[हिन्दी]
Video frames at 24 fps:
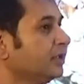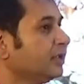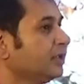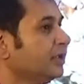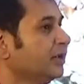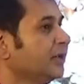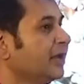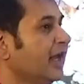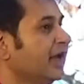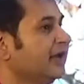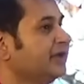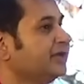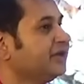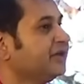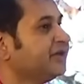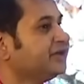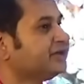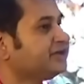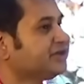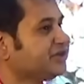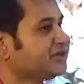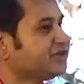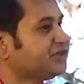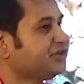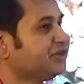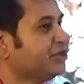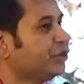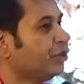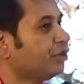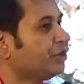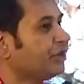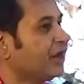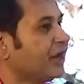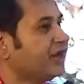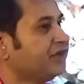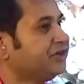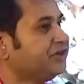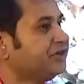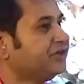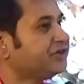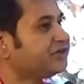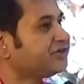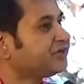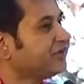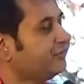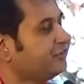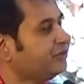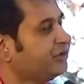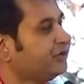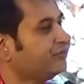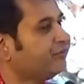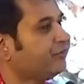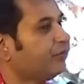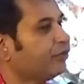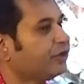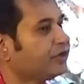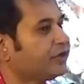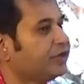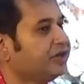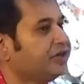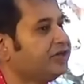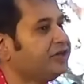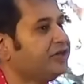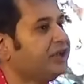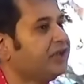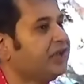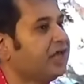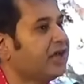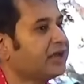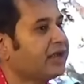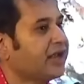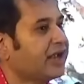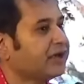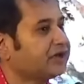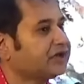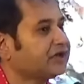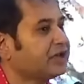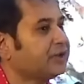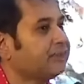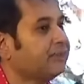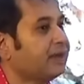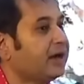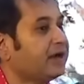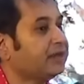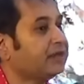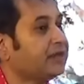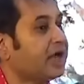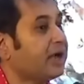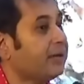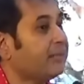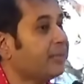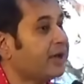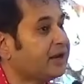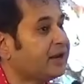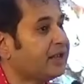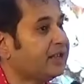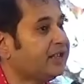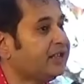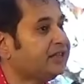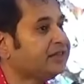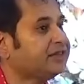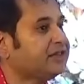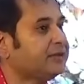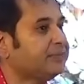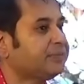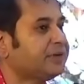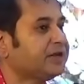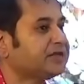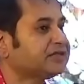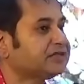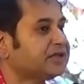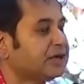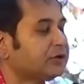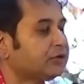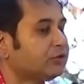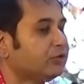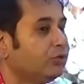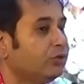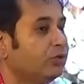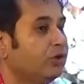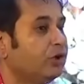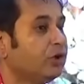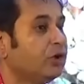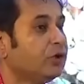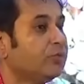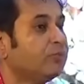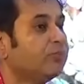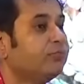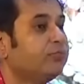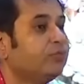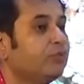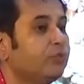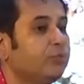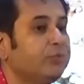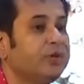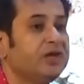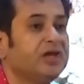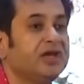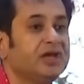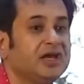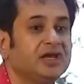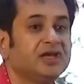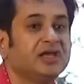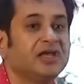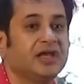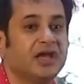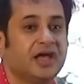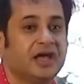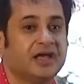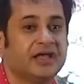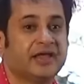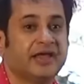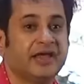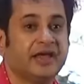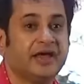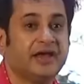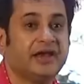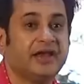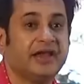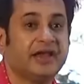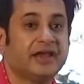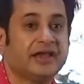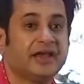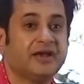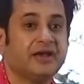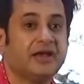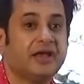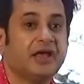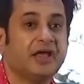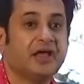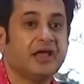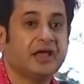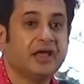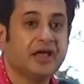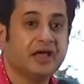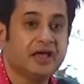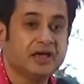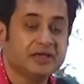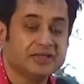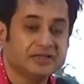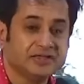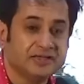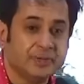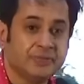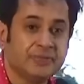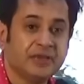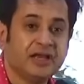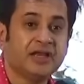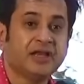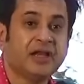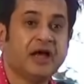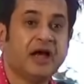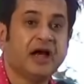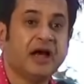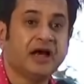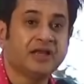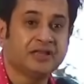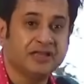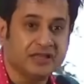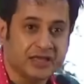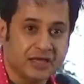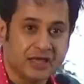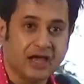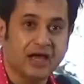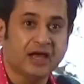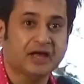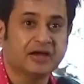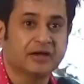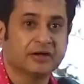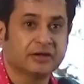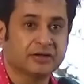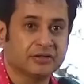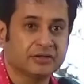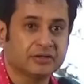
कि 1960 और 1974 के टीएलआर एक्ट के बाद हमारा ही तिपरासा को भूमिहीन किया गया लेकिन जमीन का अधिकार